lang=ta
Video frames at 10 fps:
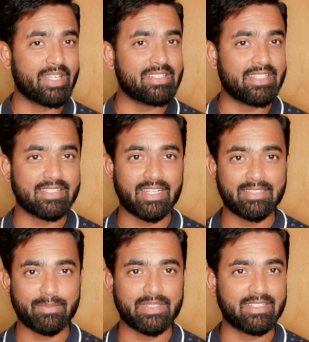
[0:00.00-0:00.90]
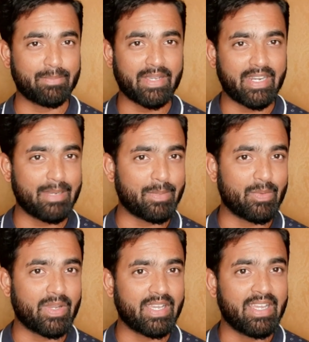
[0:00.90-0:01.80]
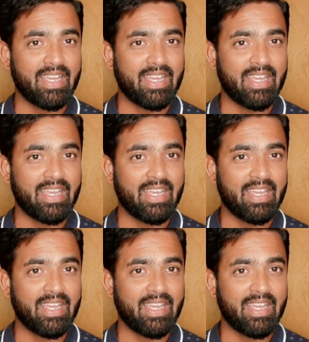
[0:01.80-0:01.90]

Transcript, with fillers: நெக்ஸ்ட் இந்த செலெக்ஷன் ப்ராசஸ் எப்போ கண்டக்ட் பண்ணுவாங்க